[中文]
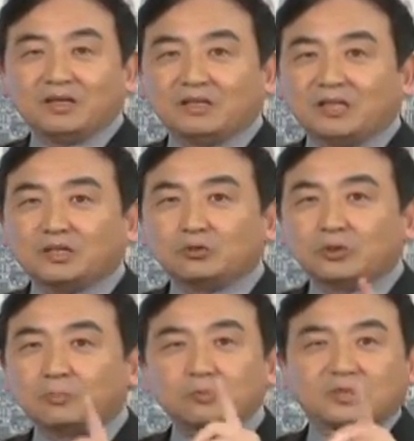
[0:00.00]
他就
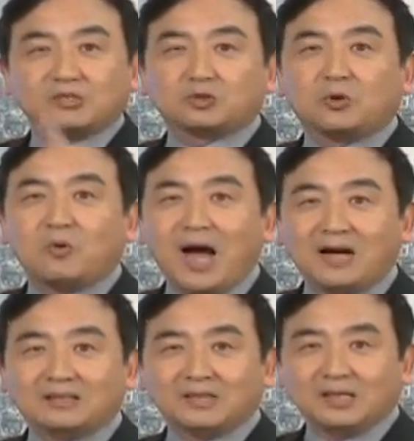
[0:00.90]
是不能说话，
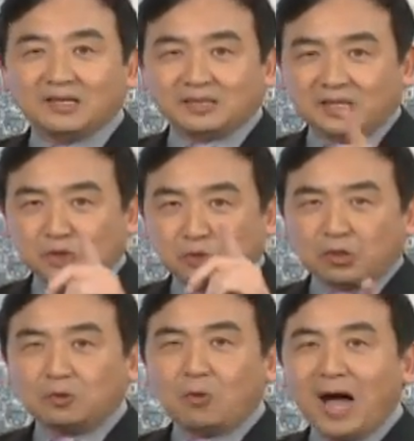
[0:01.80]
他说
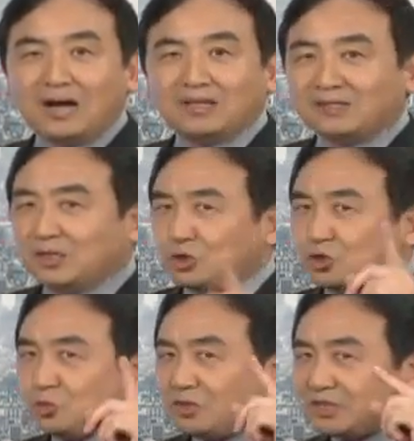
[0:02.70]
了话。 他
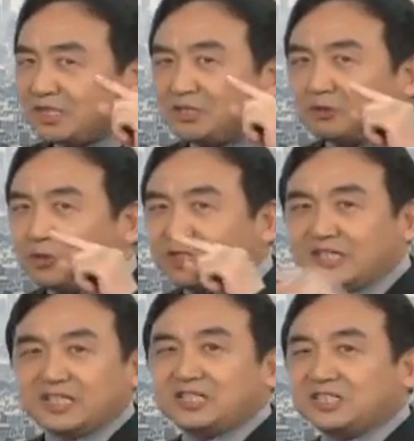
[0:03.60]
说：“针对
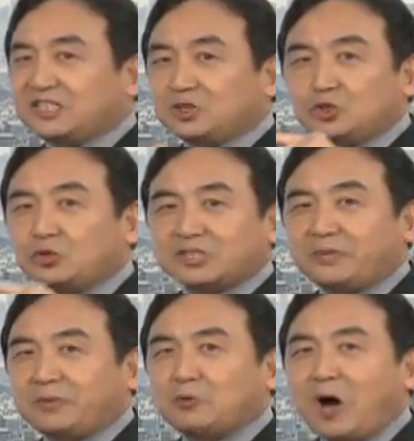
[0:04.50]
这件事情，说
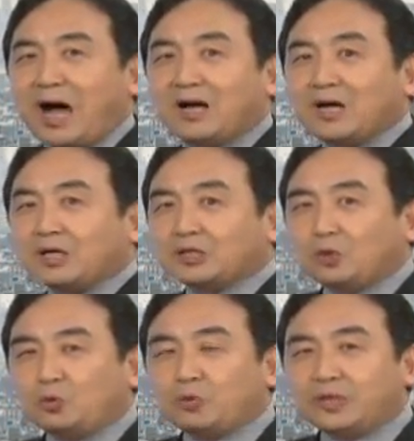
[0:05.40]
什么话
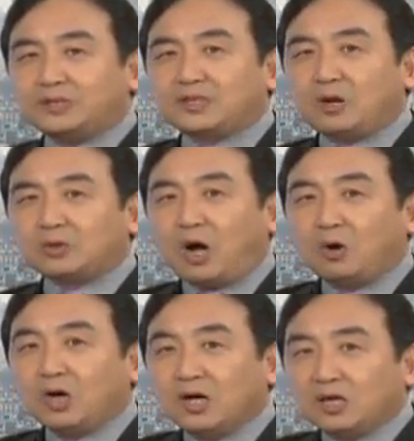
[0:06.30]
都会遭
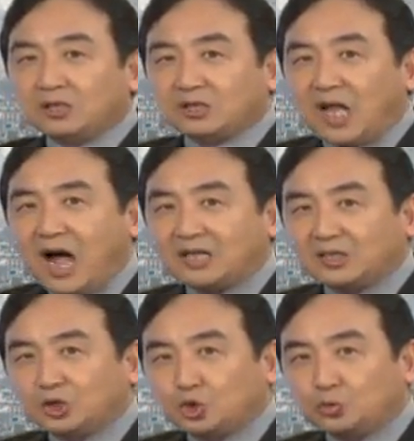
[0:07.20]
到党
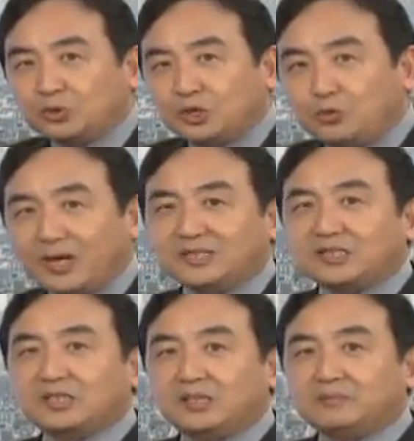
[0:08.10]
的组织原
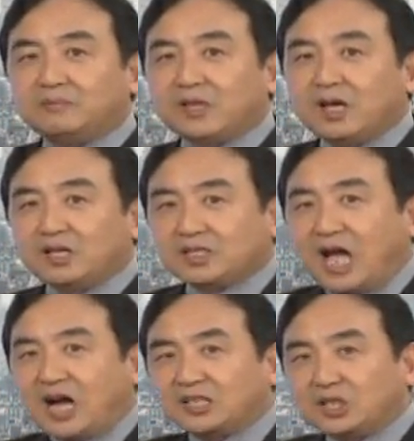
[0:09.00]
则、
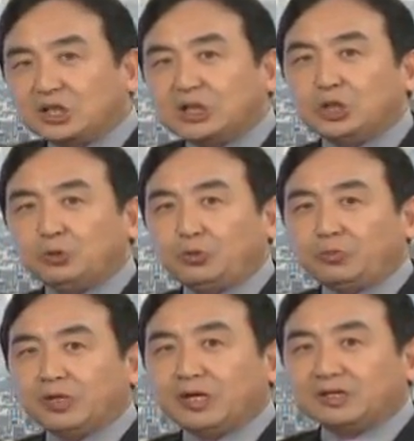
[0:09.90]
党的纪律、
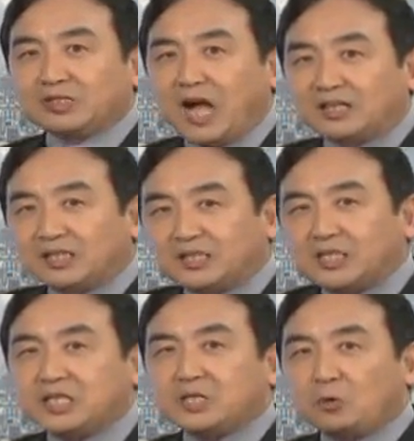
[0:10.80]
党的
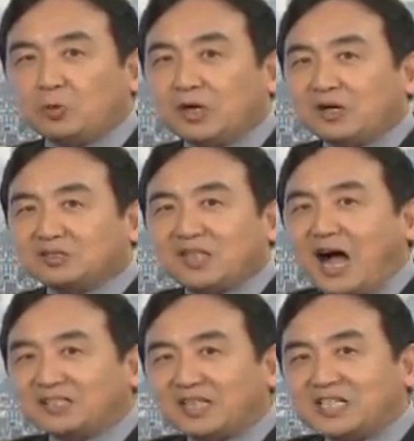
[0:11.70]
机构、
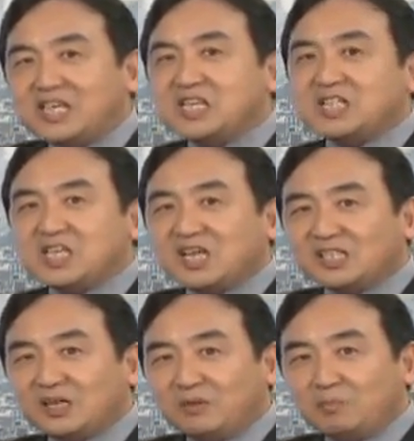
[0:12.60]
党的一切
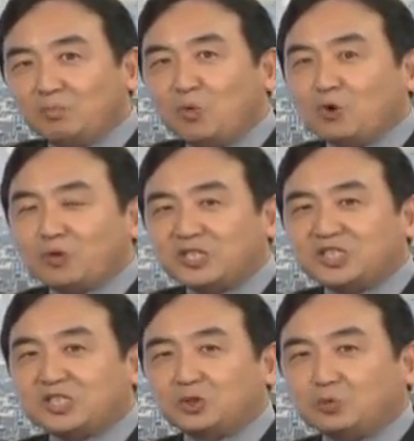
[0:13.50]
的魔鬼
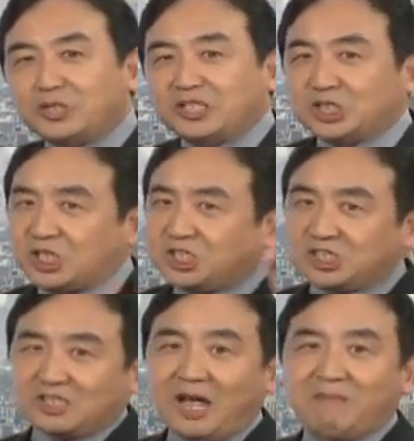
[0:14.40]
式的东西吃
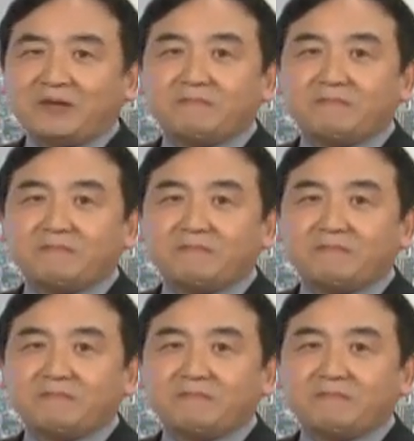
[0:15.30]
死他们。